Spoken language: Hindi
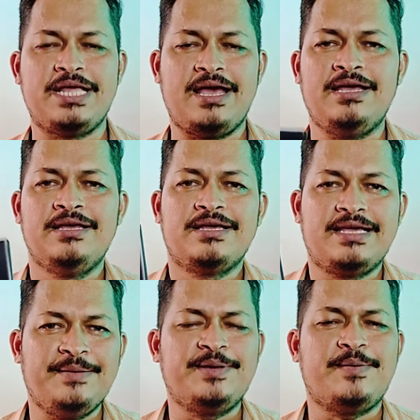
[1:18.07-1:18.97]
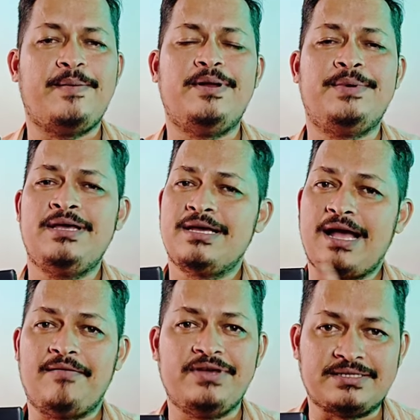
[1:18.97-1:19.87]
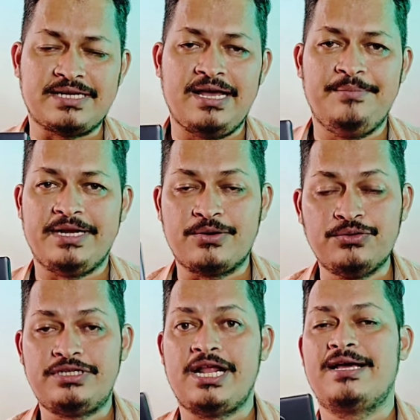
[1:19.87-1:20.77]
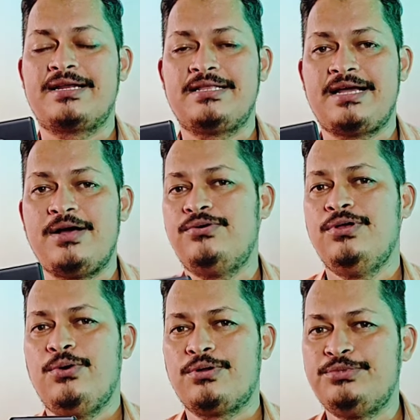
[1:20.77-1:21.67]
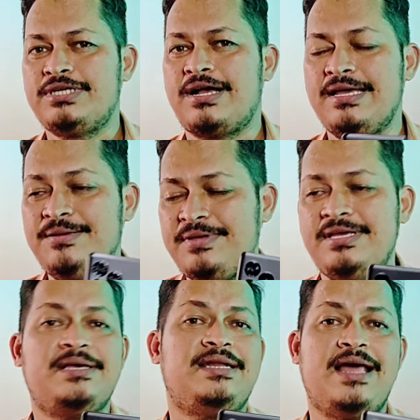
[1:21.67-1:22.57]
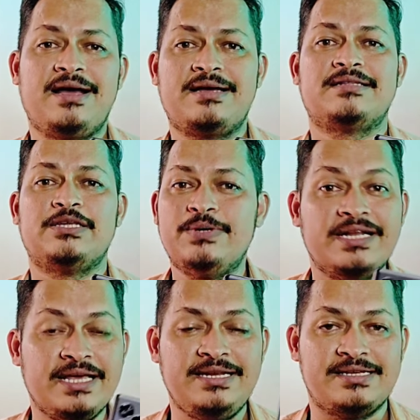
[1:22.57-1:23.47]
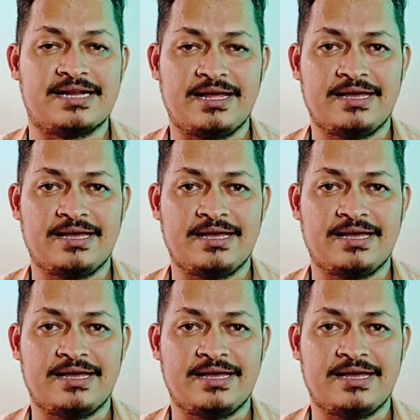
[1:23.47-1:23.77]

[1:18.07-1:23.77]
से बढ़िया है गेमिंग के मामले में काफी अच्छा है मैंने खुद ट्राई करके देखा हूं और मुझे कहीं भी ये लैग करते हुए नहीं नजर